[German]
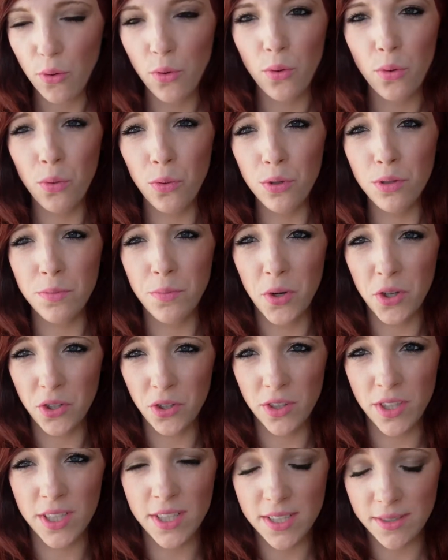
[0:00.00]
Und
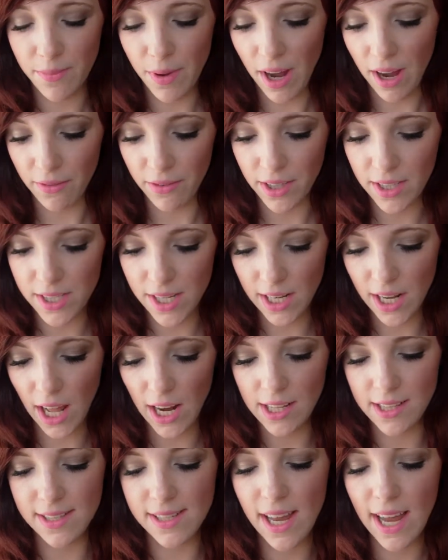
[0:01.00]
möchte euch jetzt mal, wie gesagt,
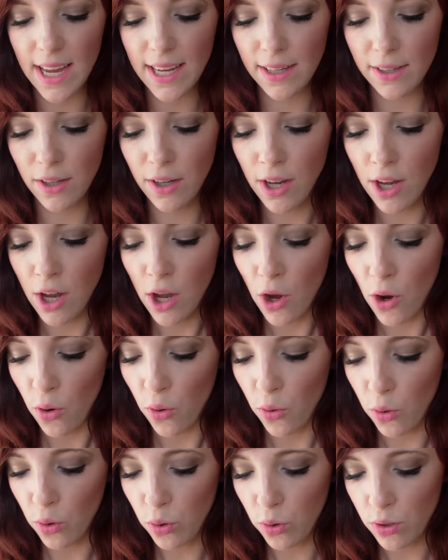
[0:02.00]
alle zeigen
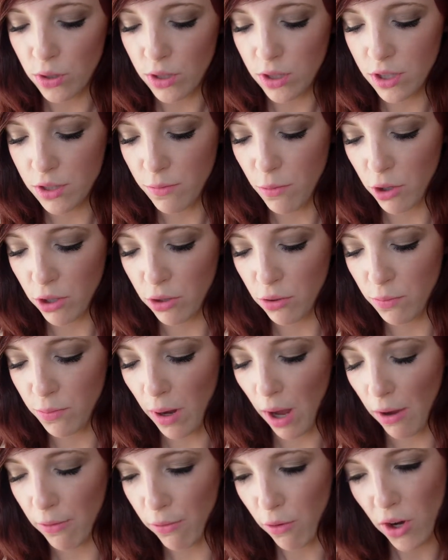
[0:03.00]
und möchte so ein
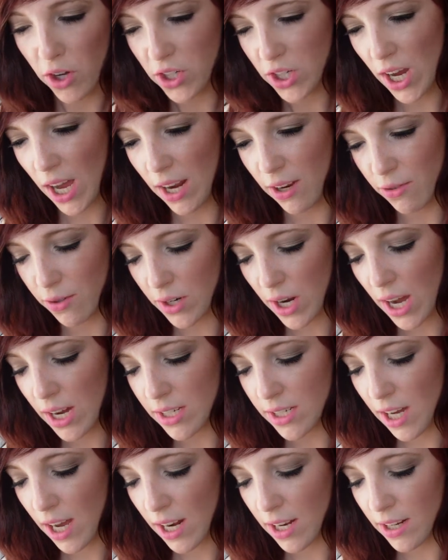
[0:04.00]
paar Vorteile und
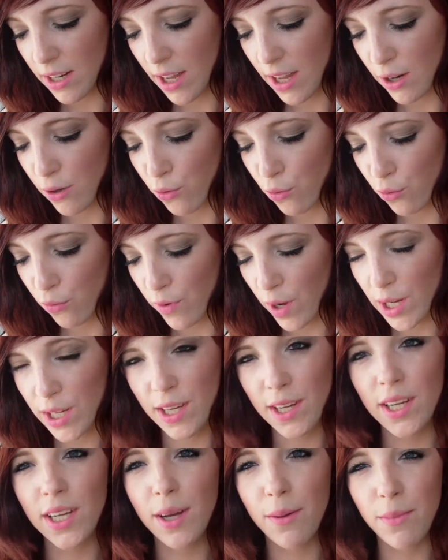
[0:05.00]
Nachteile nennen und
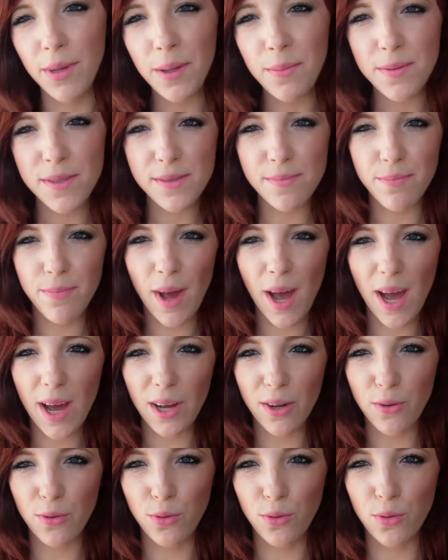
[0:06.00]
welche ich am liebsten
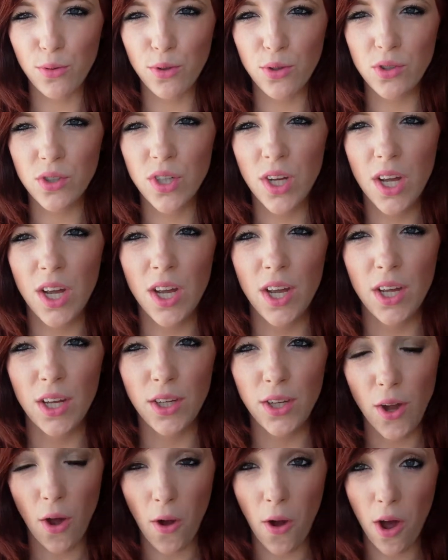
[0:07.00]
mag und
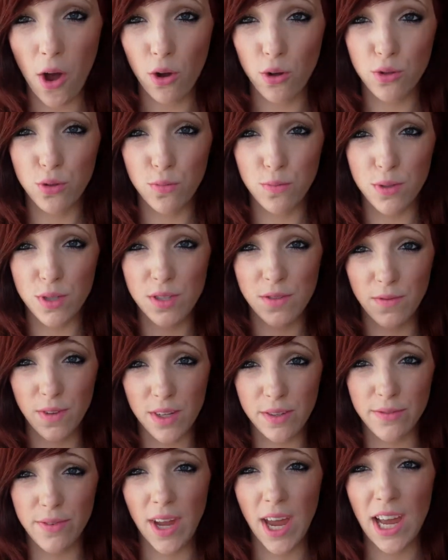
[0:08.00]
ja, auch so ein bisschen
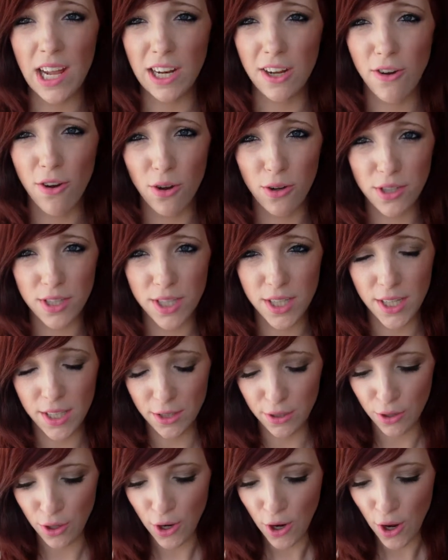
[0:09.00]
was für helle
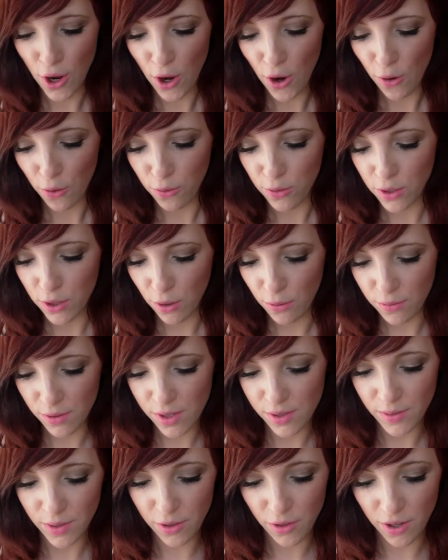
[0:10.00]
Häutchen. Und ich hoffe,
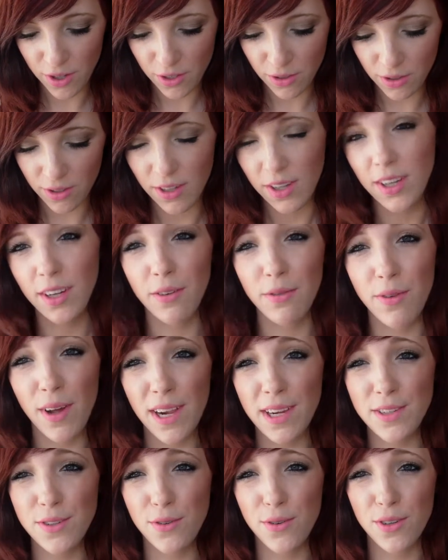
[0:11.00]
das Video äh,
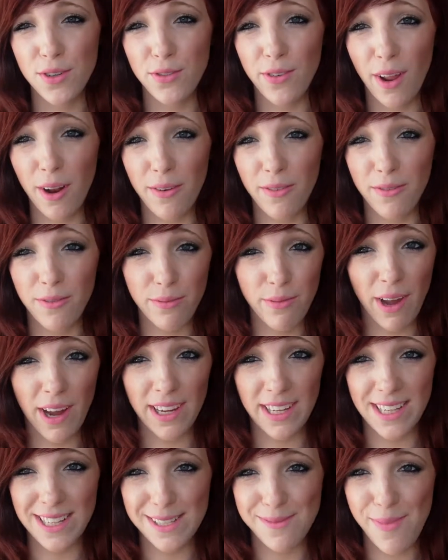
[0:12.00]
gefällt euch und dann
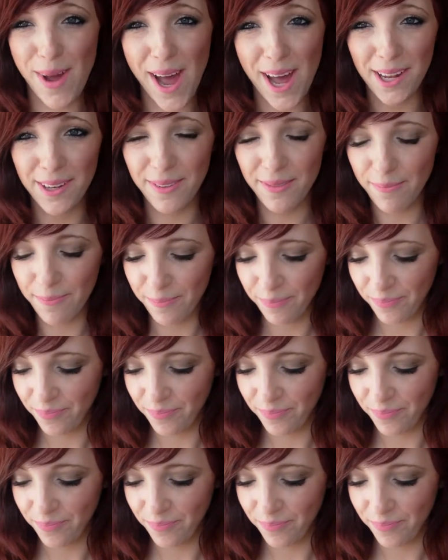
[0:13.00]
fange ich jetzt mal an.